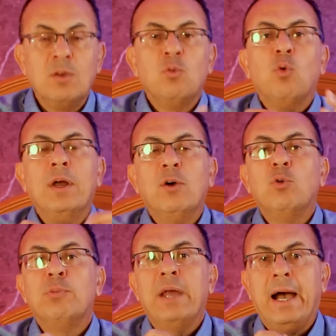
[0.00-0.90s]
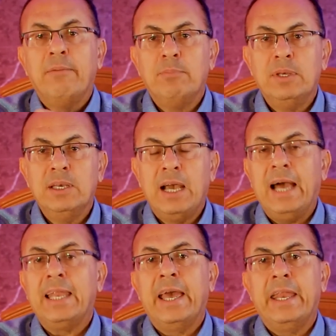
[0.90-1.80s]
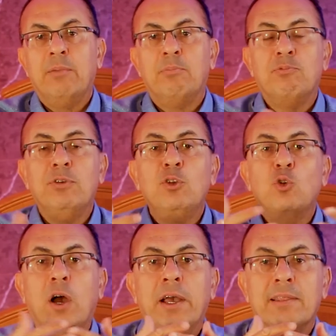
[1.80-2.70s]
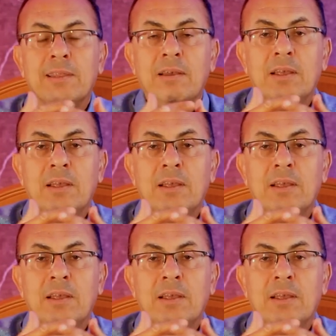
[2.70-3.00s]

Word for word: وانا وابن عمي على الغريب في نوع